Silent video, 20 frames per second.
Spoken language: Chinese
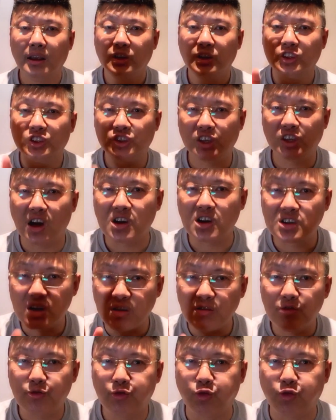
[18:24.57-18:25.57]
象
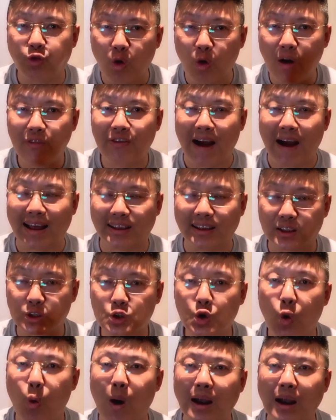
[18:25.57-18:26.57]
征佛法的
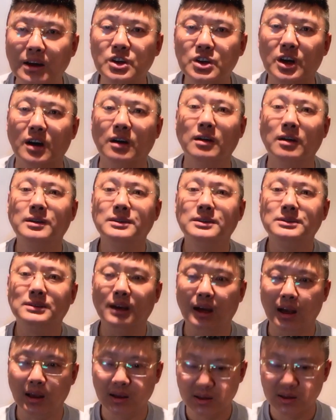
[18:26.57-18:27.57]
传承啊，